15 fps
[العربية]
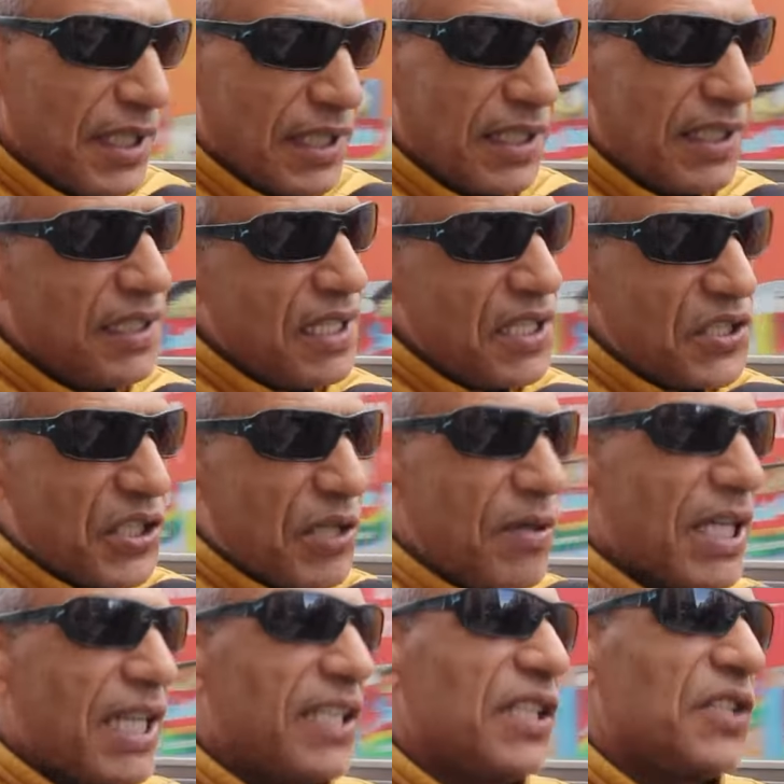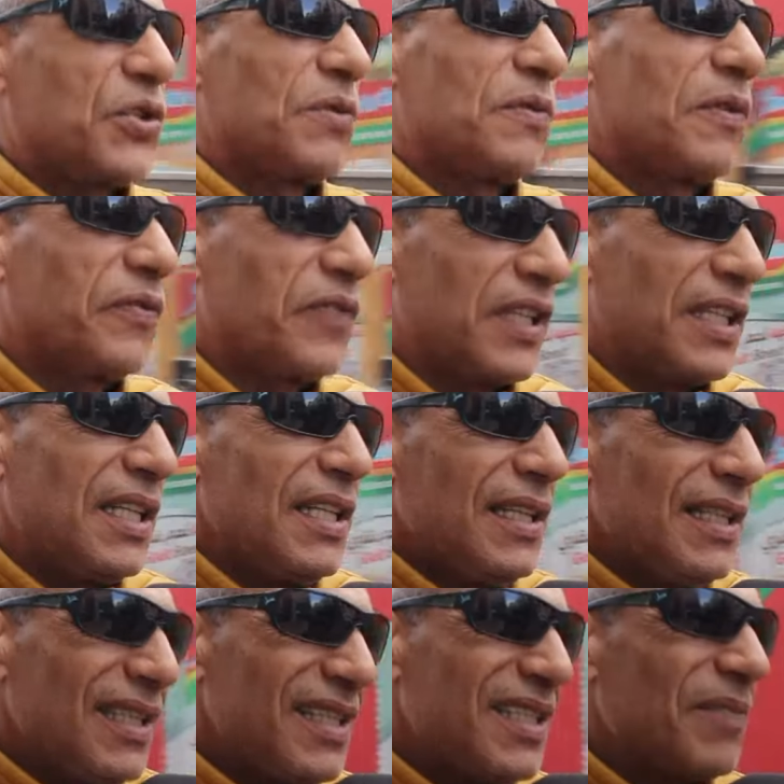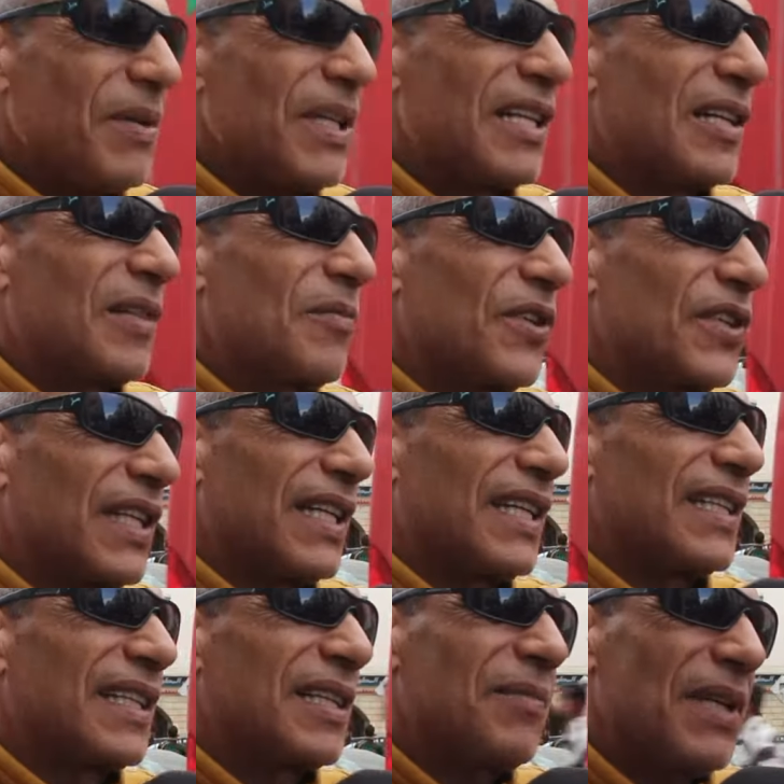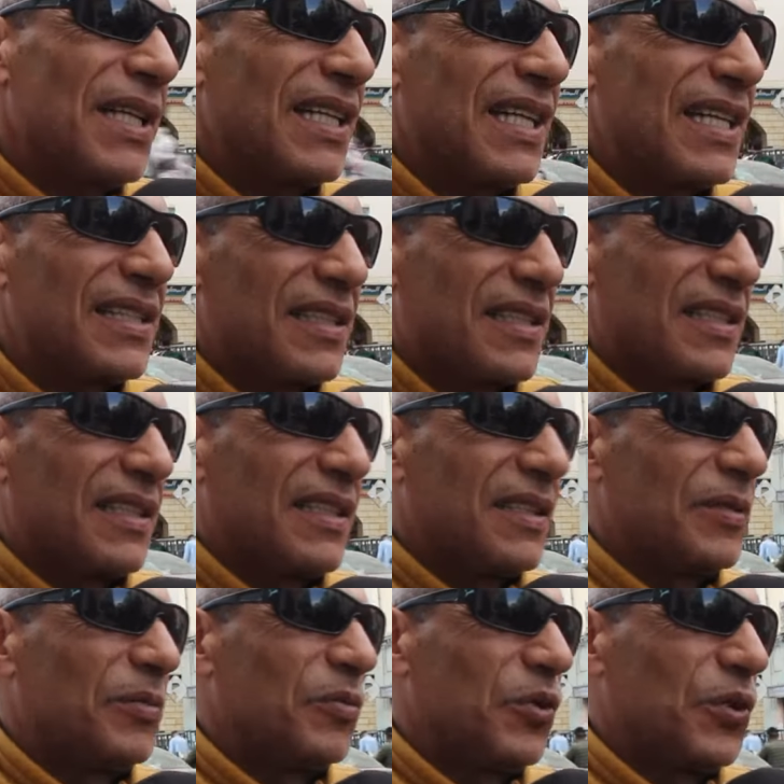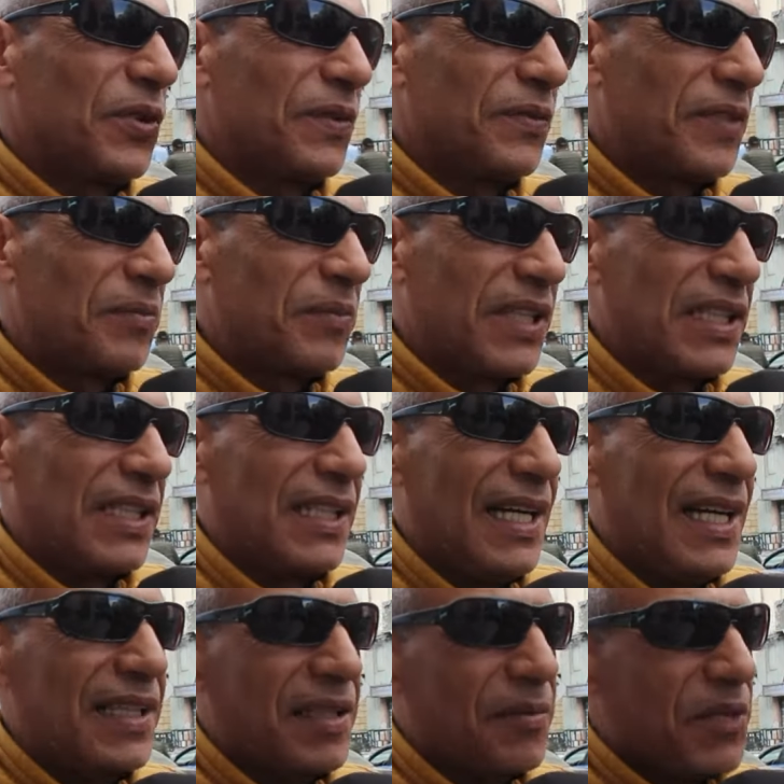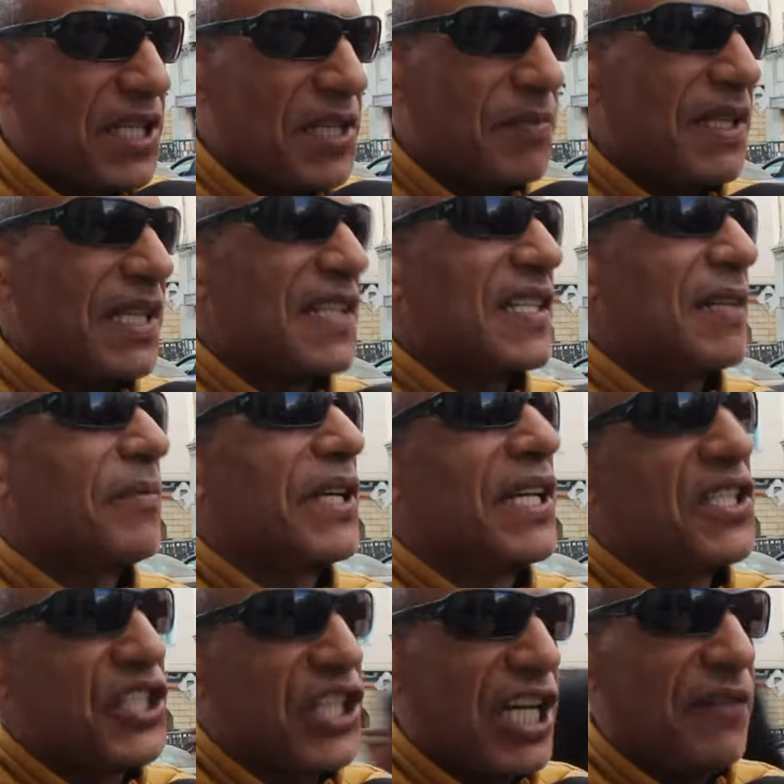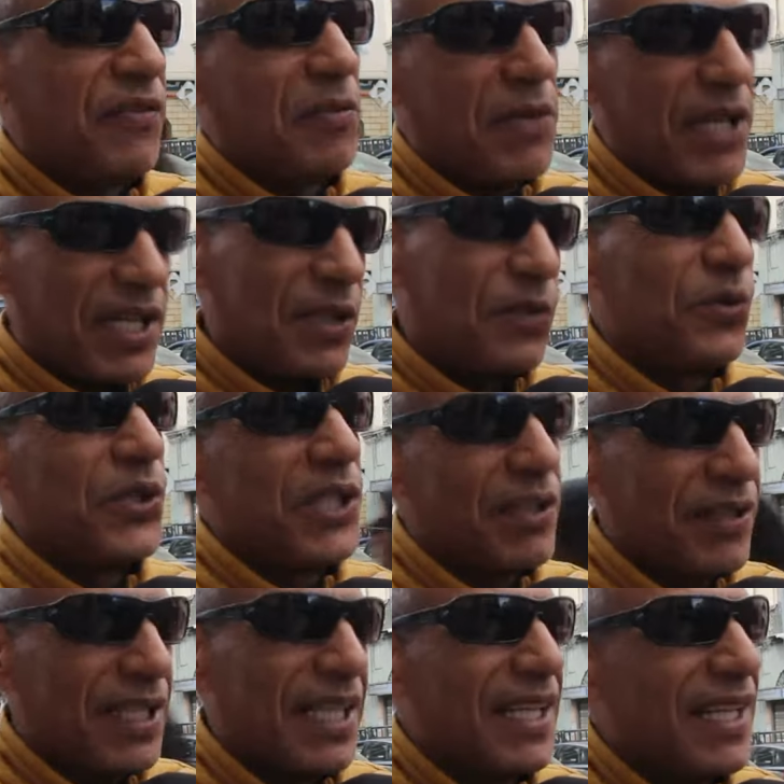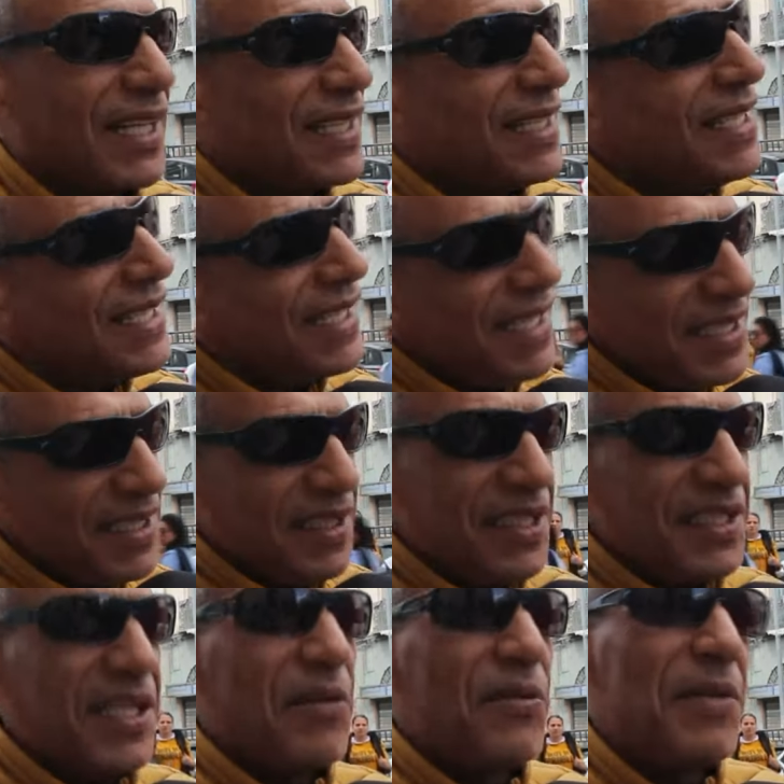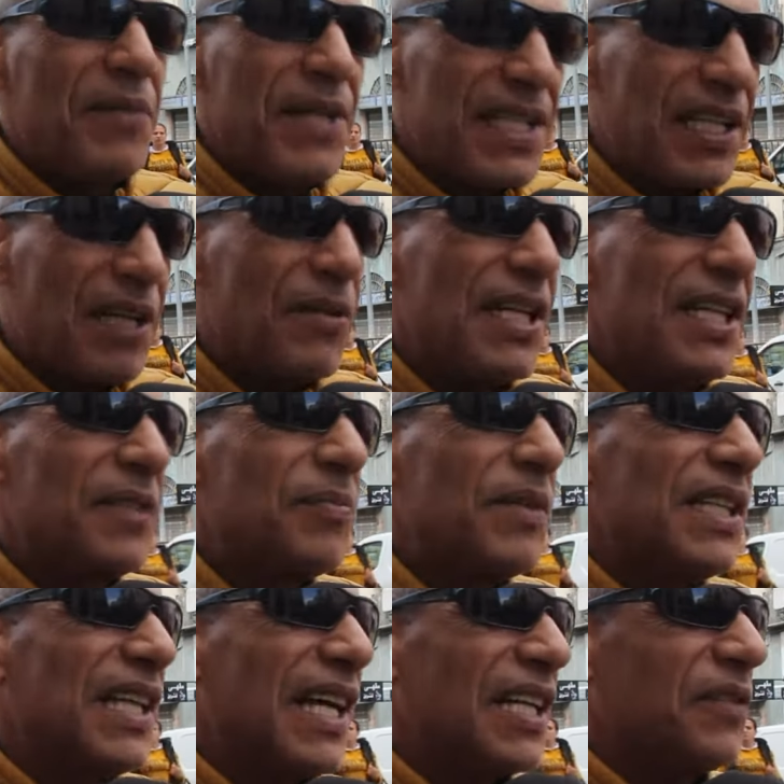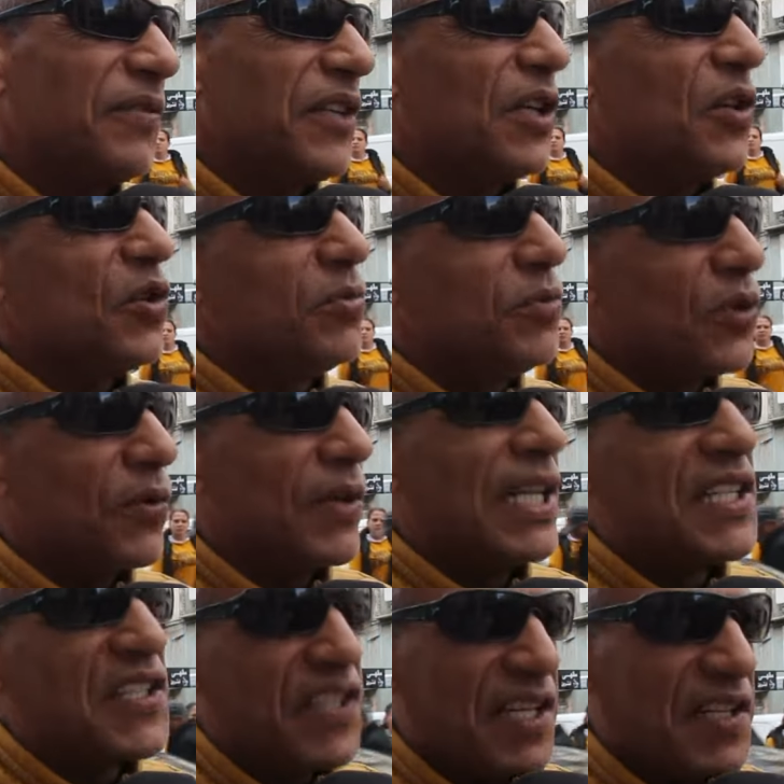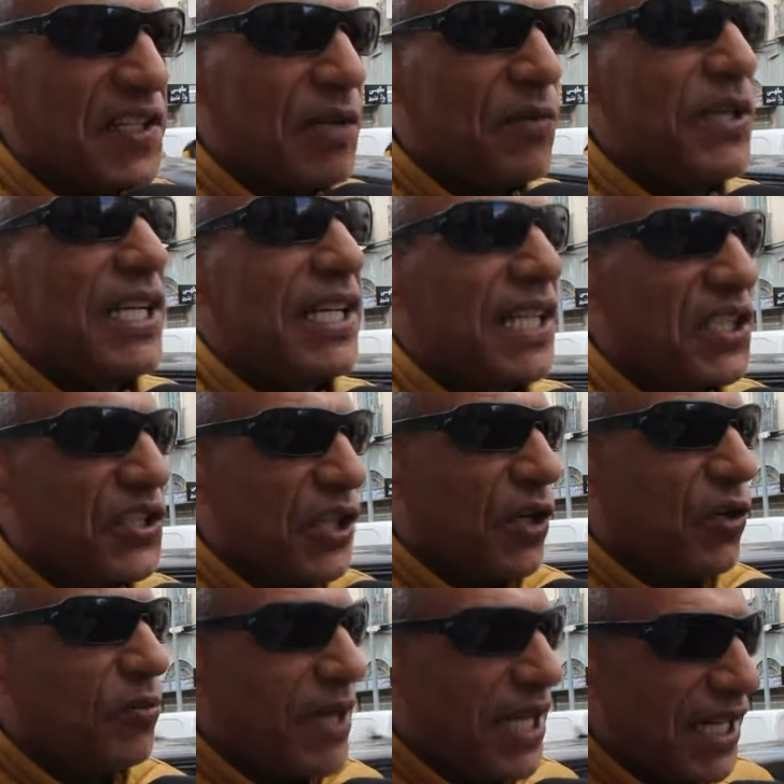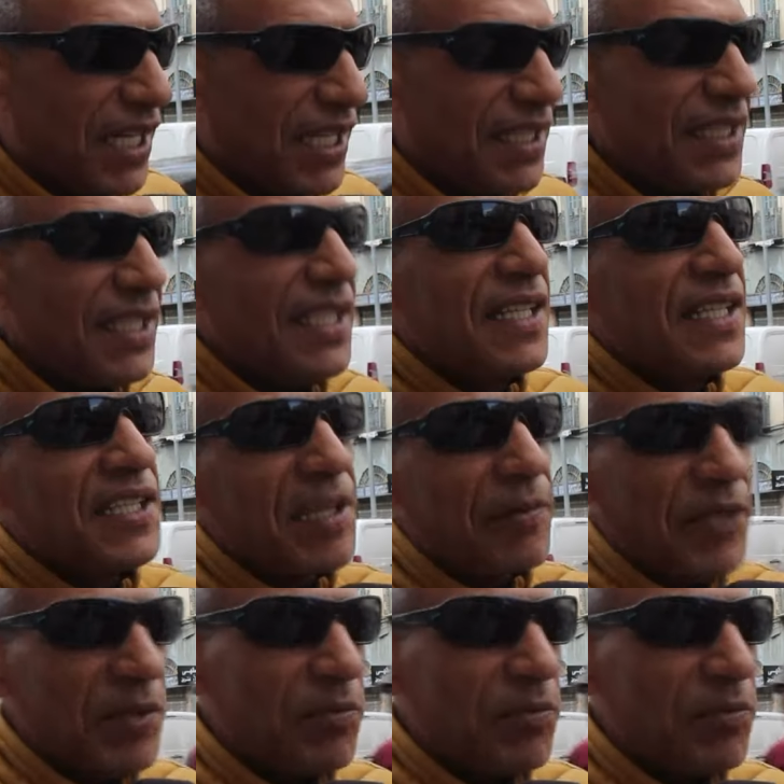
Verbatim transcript: النتاج توا قاعدين نشوفوا فيه إيه، تبدلت المعطيات قبل كانت امور فهمتني حتى بالنسبه لنسب النجاح في البكالوريا وكذا كانت توا معناتها ولات ملي دخلت فيها امور ولات سياسويه نجحوا برا 70% و73%